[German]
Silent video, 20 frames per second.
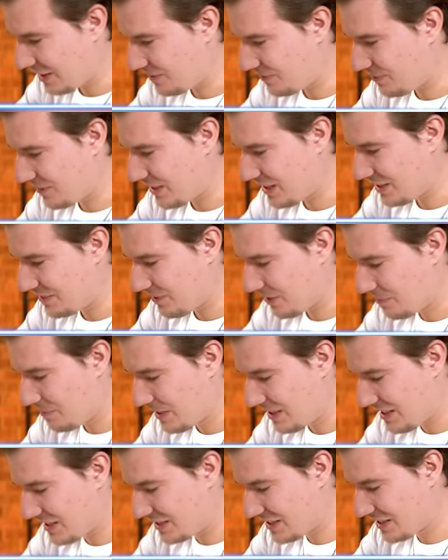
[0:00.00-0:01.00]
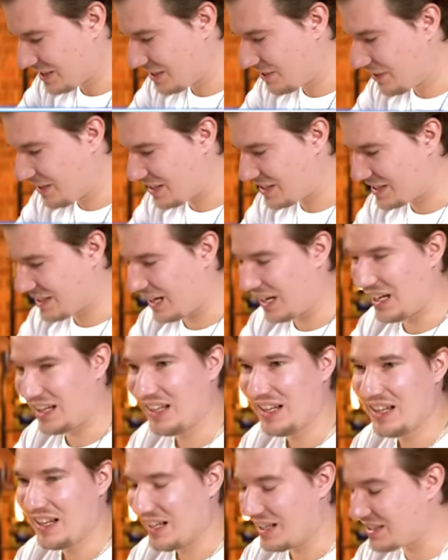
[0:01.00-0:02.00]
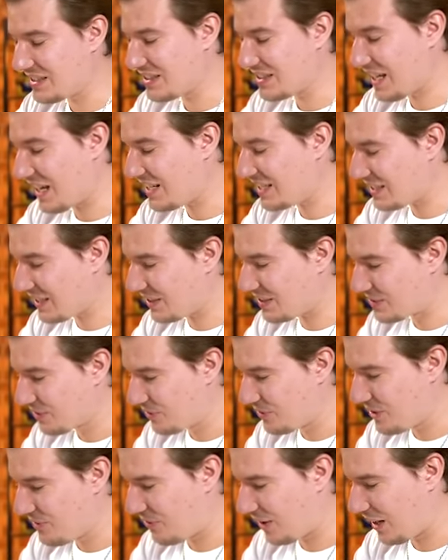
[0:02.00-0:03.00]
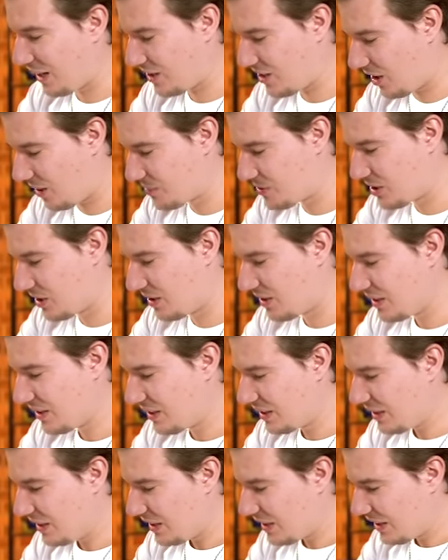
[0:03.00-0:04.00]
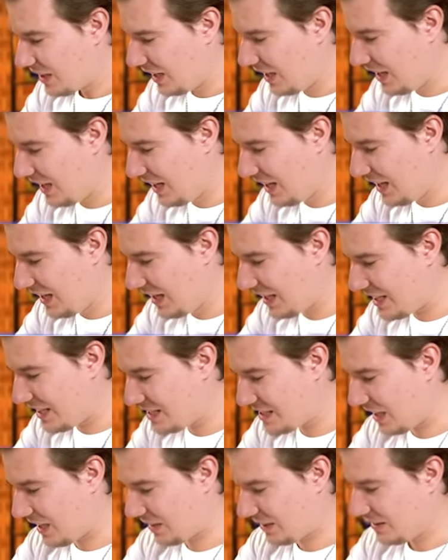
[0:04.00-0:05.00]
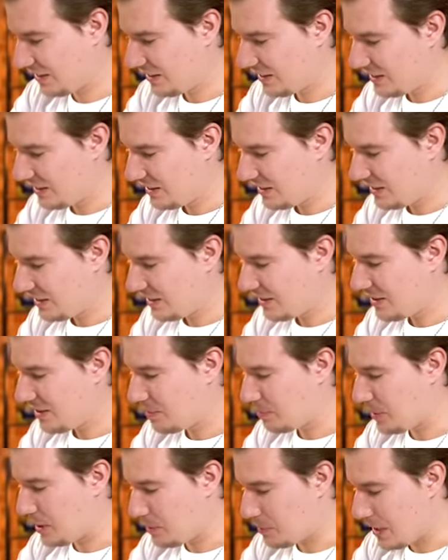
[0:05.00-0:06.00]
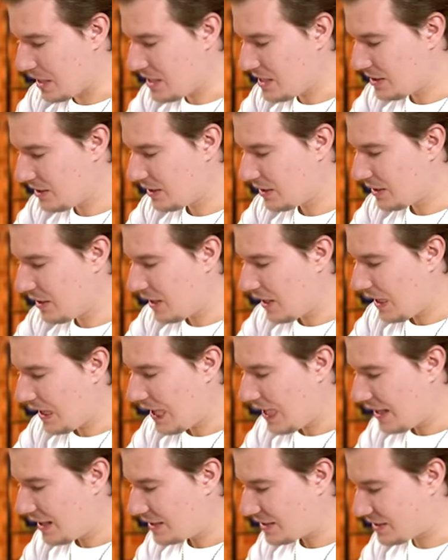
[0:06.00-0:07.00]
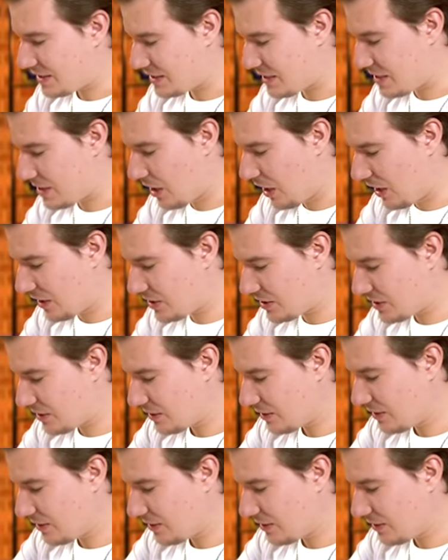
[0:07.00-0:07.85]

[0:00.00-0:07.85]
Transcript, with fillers: nicht viel. Ich will mindestens eine Wichser. Es ist echt nicht zu viel, Vater. Kommt schon. Licky Tongue. PP. Sea Dodge.